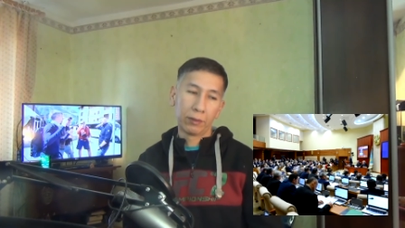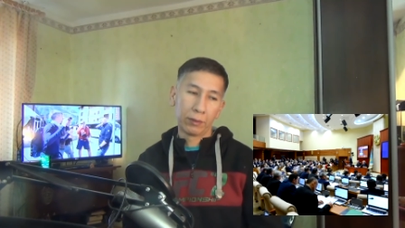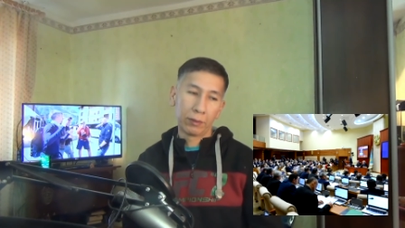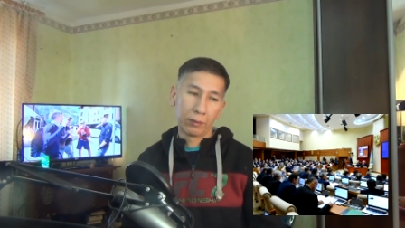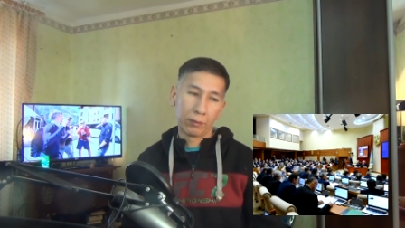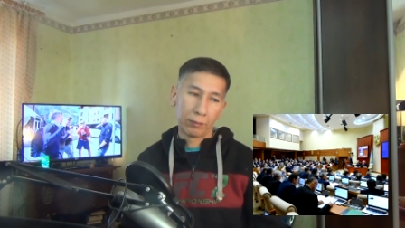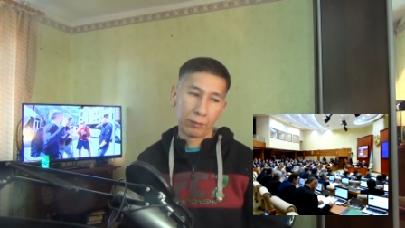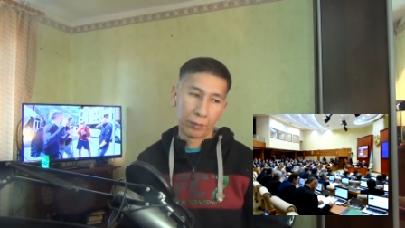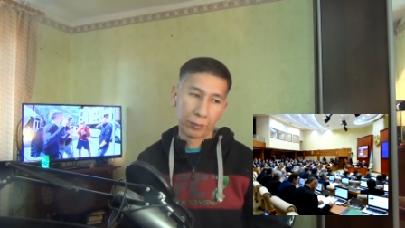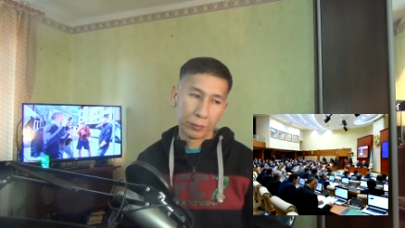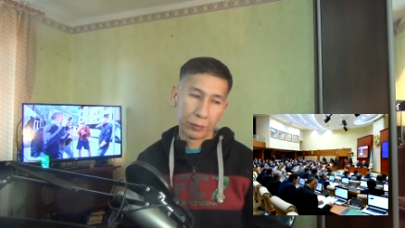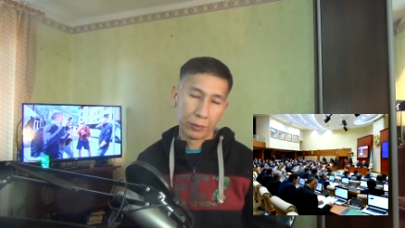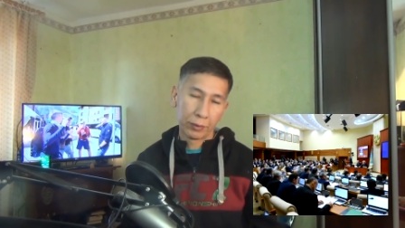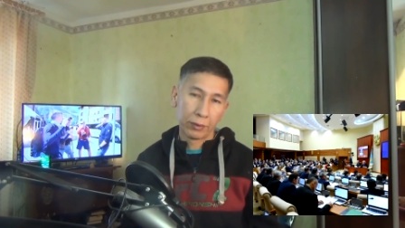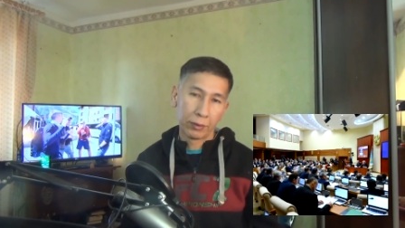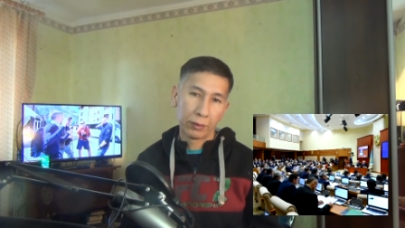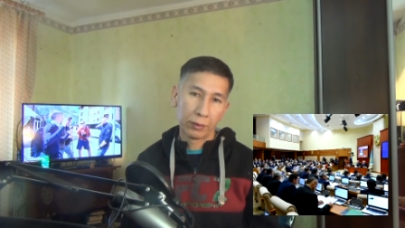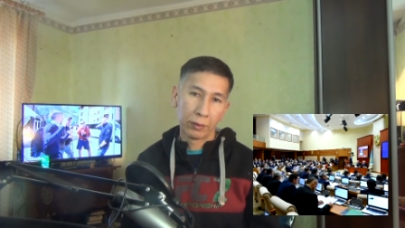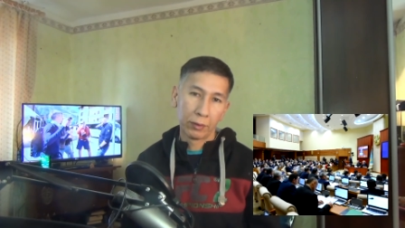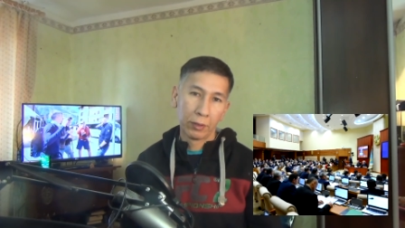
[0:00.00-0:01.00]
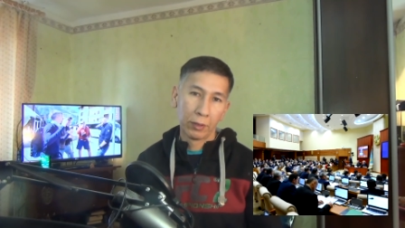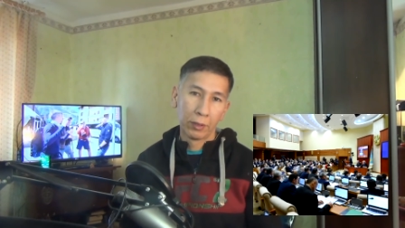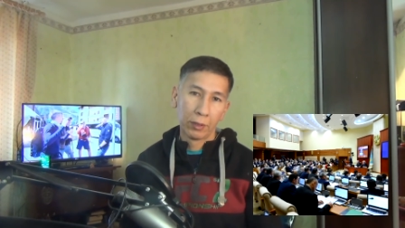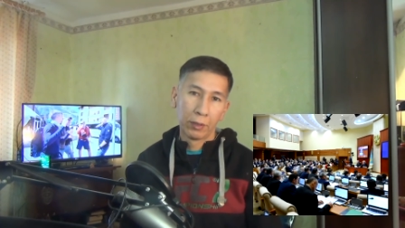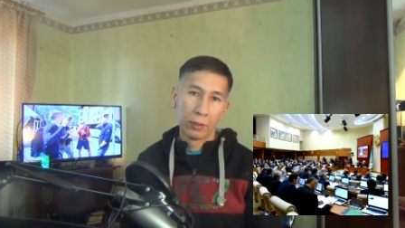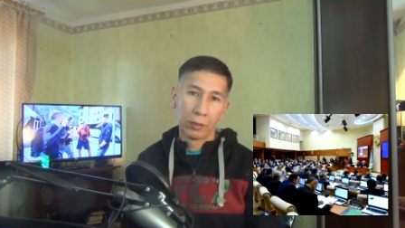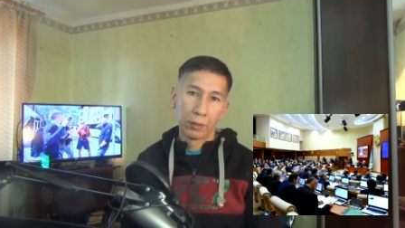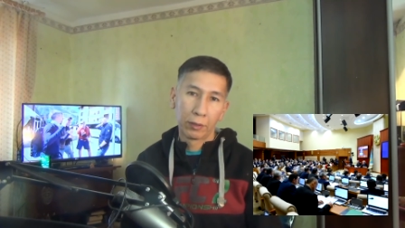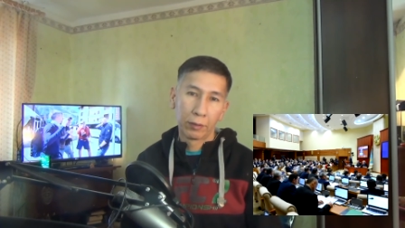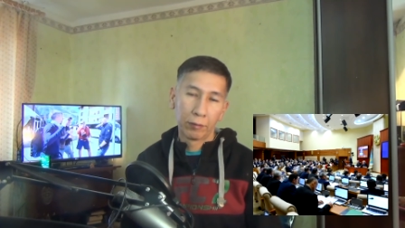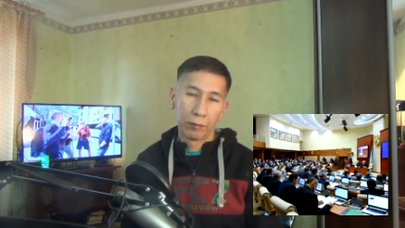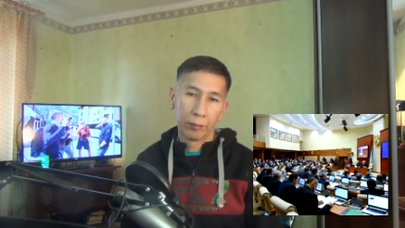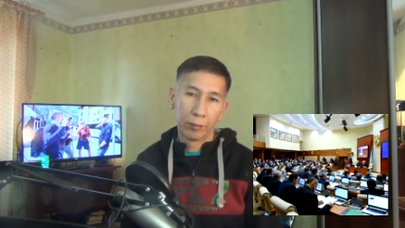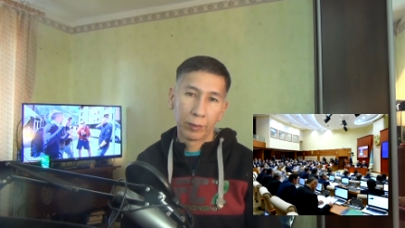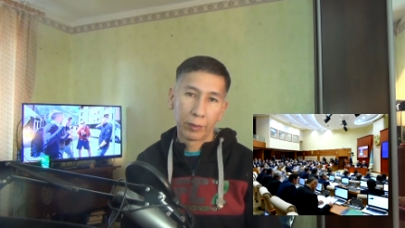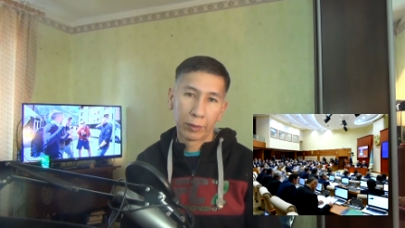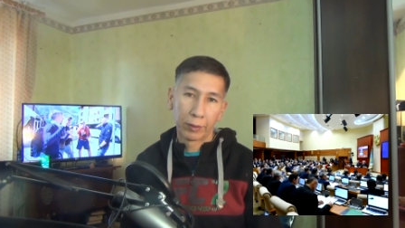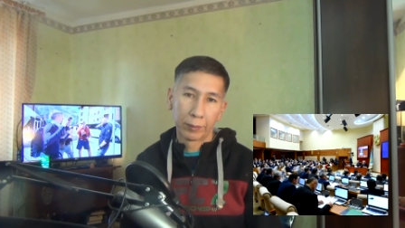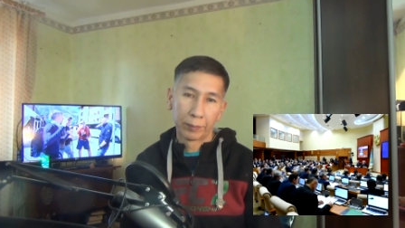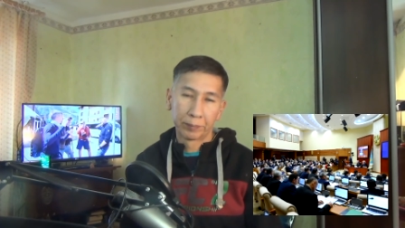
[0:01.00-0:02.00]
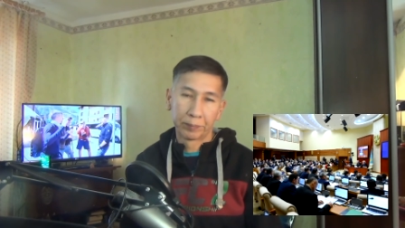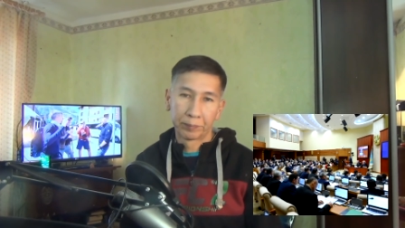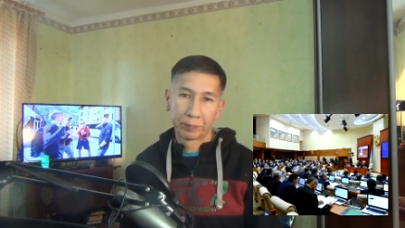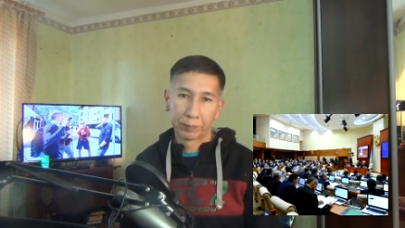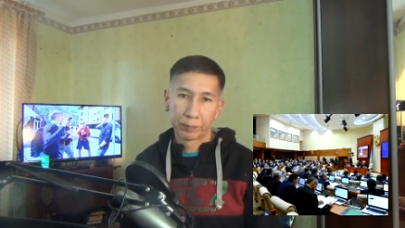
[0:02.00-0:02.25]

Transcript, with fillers: вообще к выборам.